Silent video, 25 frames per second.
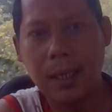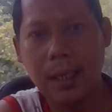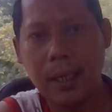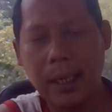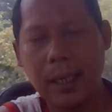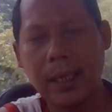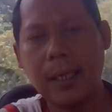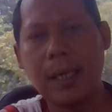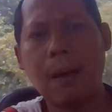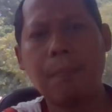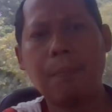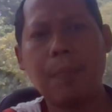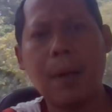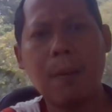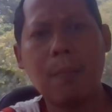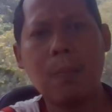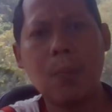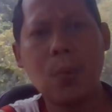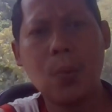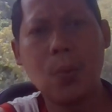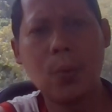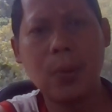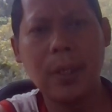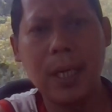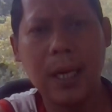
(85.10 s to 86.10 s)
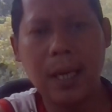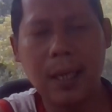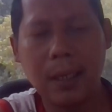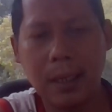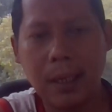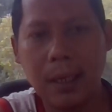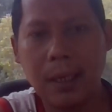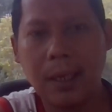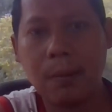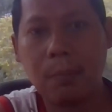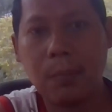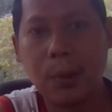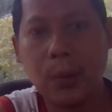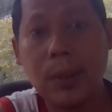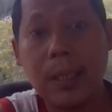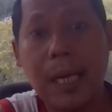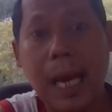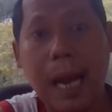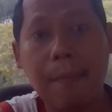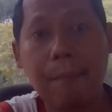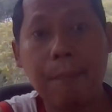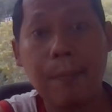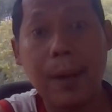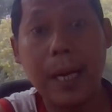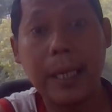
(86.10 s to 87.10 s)
Eh, gampang mudah, oh,
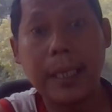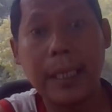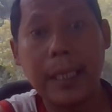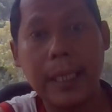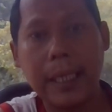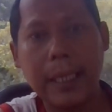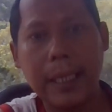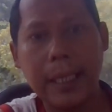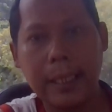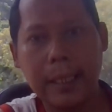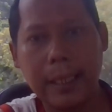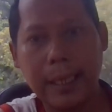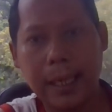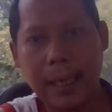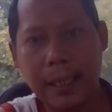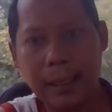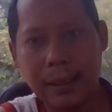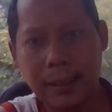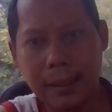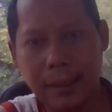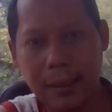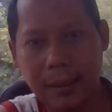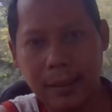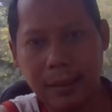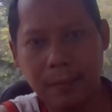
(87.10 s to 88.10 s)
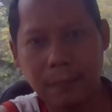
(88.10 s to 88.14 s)
gampang diingat.